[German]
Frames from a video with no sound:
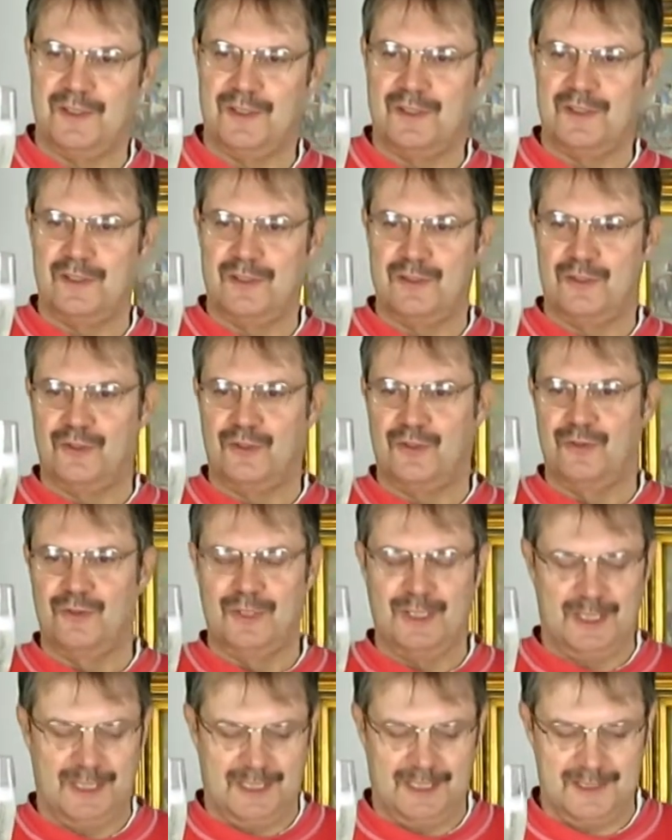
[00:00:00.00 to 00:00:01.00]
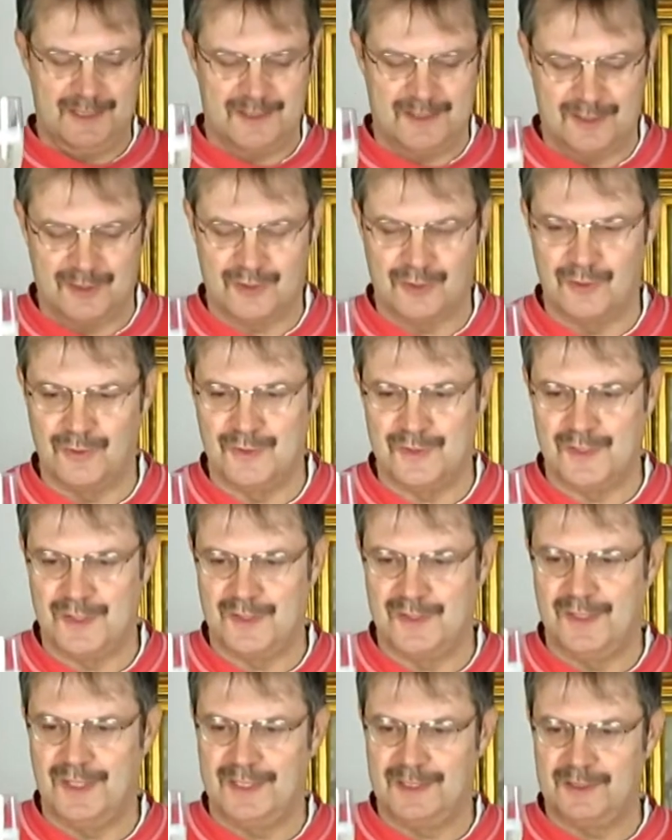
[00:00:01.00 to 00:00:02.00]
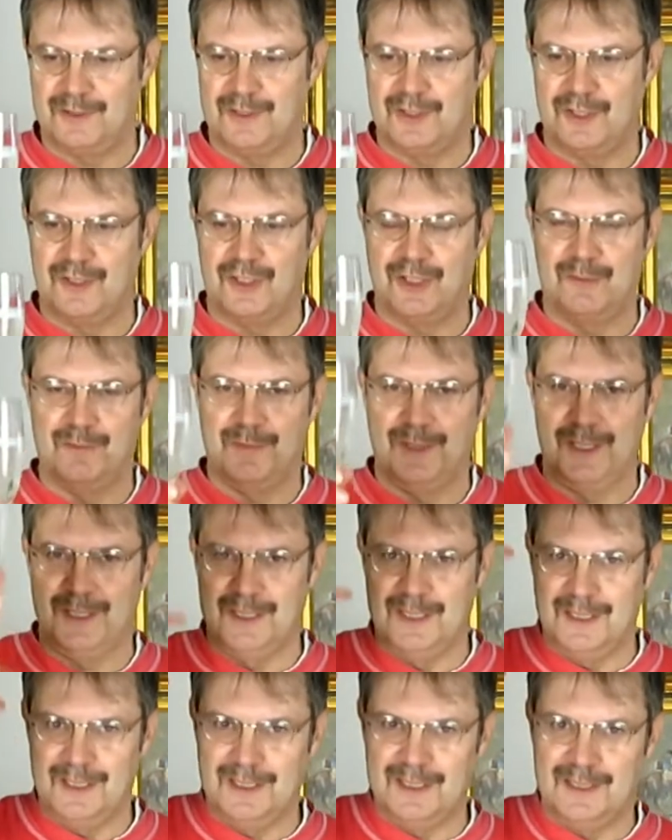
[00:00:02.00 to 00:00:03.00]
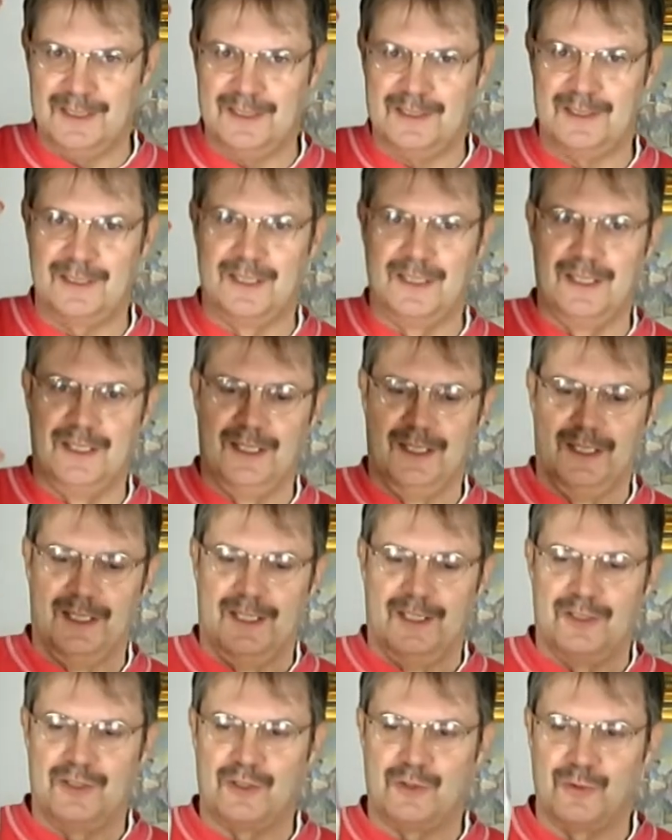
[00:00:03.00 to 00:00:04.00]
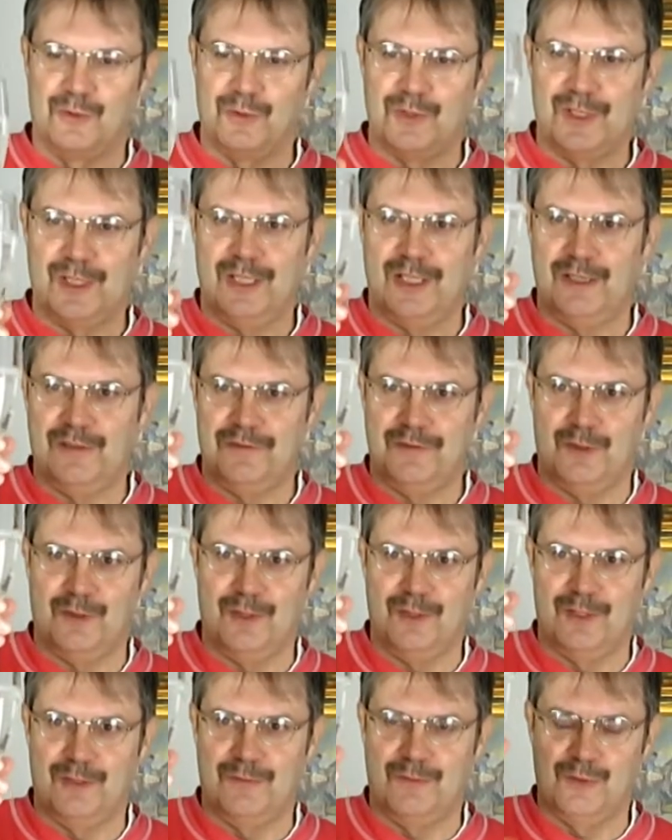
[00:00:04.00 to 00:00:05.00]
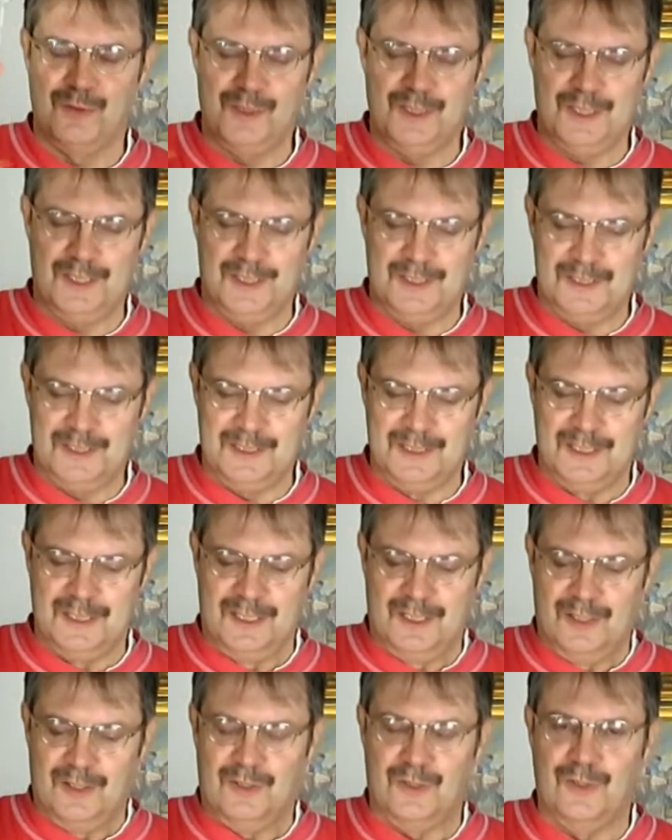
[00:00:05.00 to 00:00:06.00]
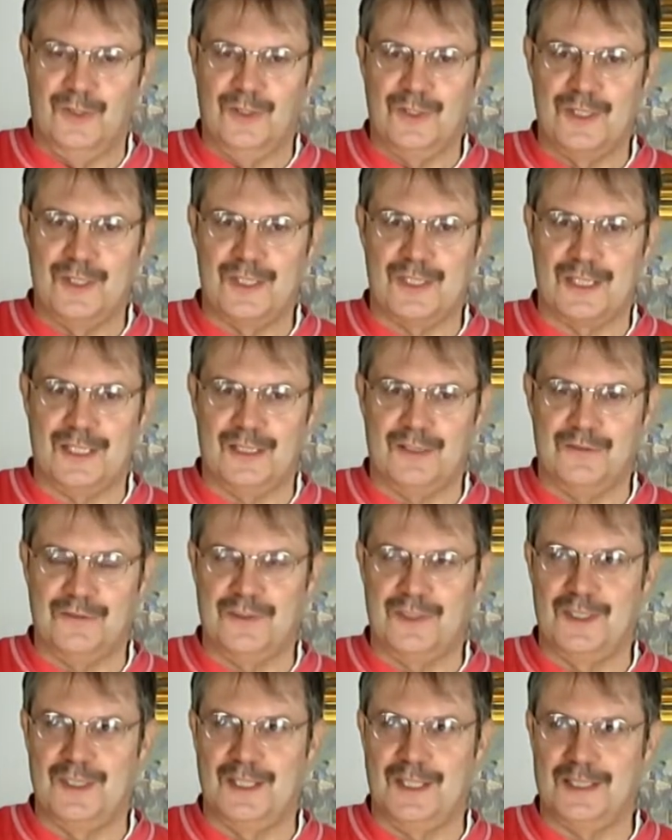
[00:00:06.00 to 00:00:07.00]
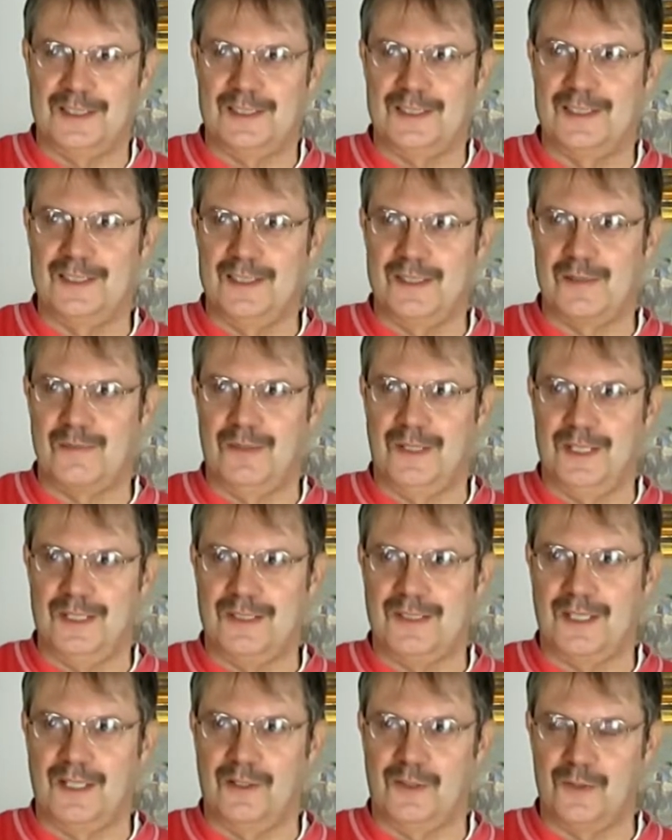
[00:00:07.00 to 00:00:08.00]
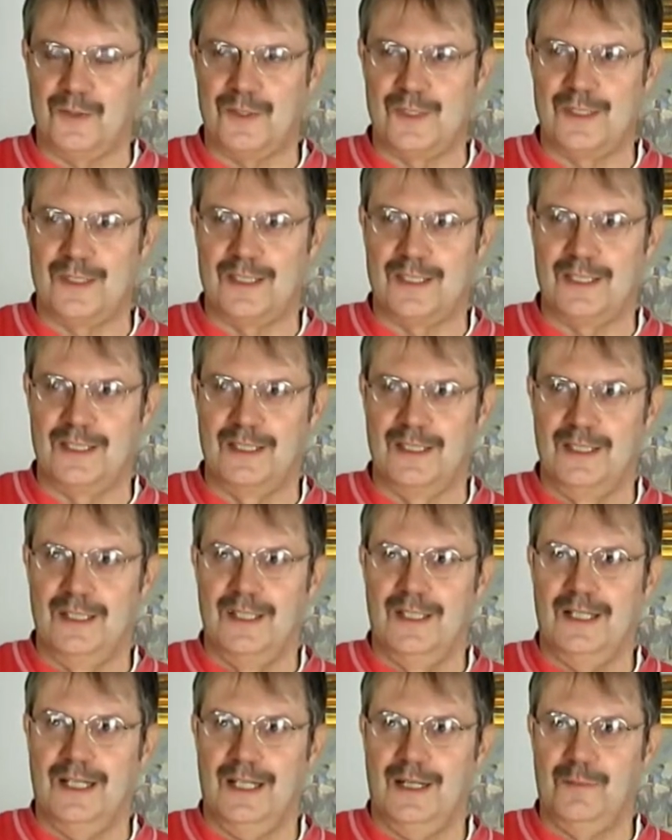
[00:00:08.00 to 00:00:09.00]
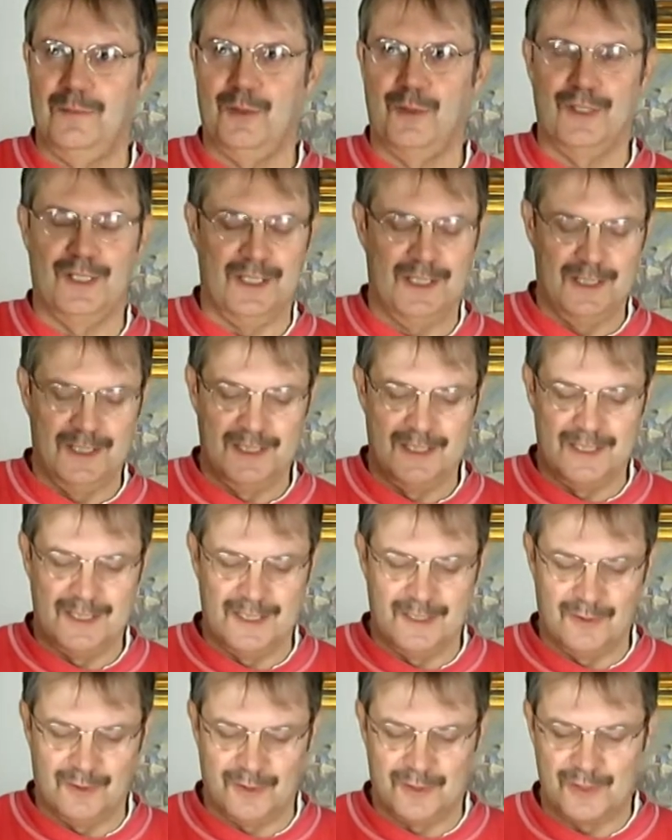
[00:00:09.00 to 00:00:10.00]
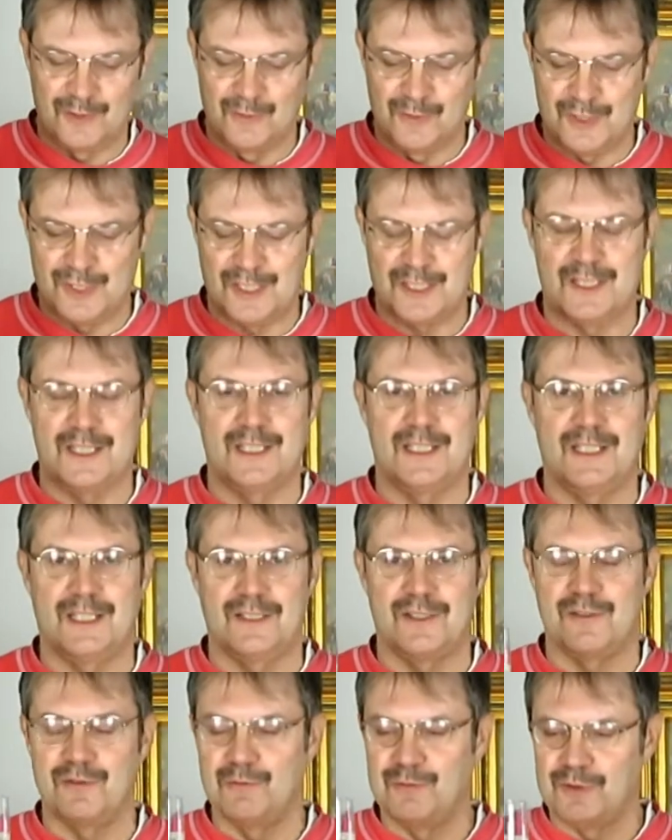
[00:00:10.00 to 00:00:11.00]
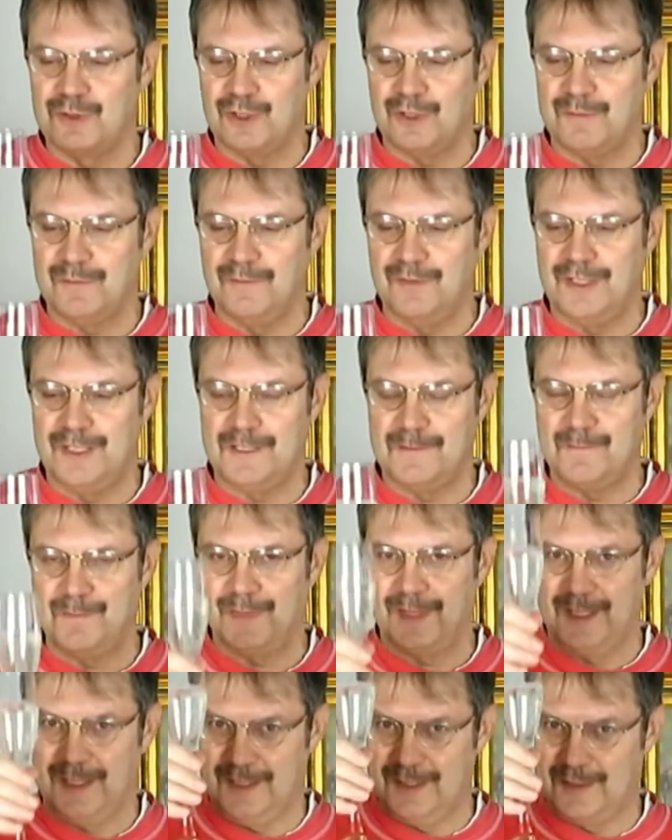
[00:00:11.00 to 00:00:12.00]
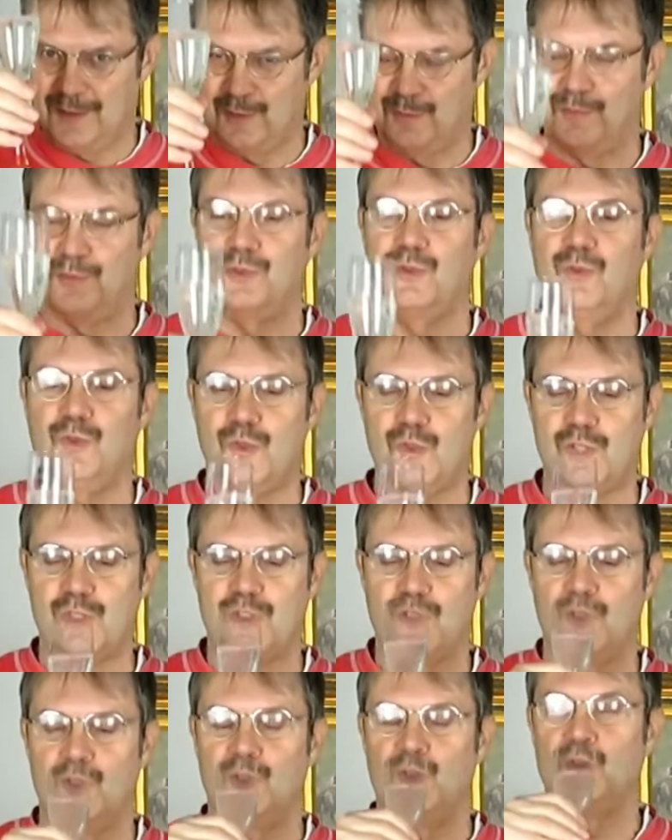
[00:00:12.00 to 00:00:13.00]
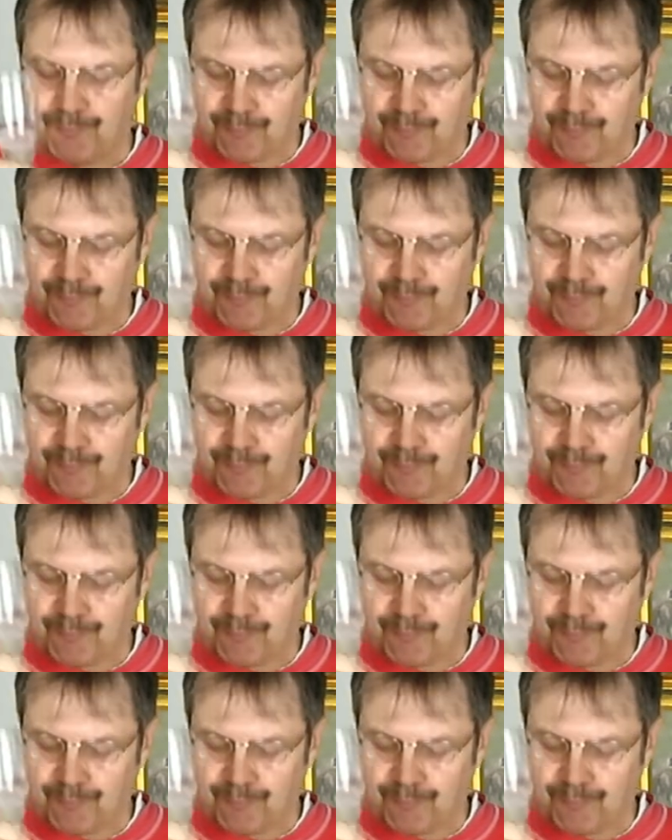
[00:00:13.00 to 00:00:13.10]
Das ist doch schöner als der schönste Sekt oder Champagner. Ich stoße auf euer Wohl an und auf die nächsten 2000 Abonnenten, die noch zusätzlich dazukommen werden. Also Prost.